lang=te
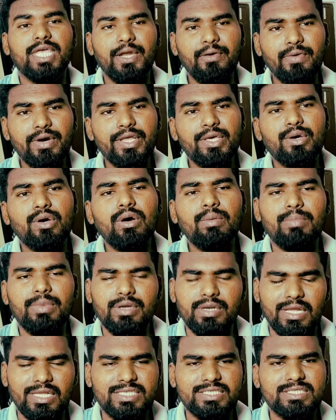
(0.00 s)
ఈ వీడియో
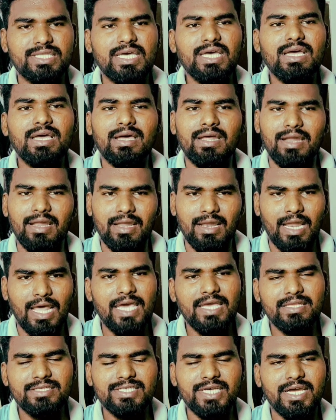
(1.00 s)
మీకు నచ్చితే
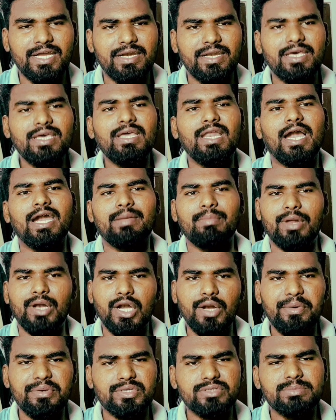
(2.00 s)
లైక్ చేయండి ఇలాంటి
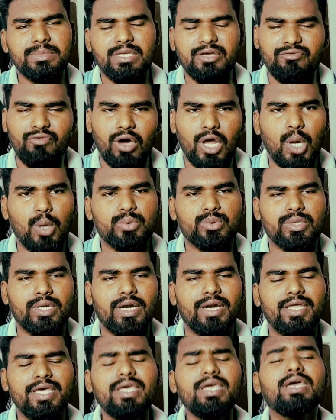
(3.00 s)
మరిన్ని వీడియోస్ మనం ఫాలో
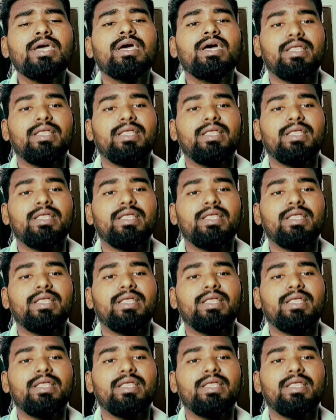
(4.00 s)
అవుతుందండి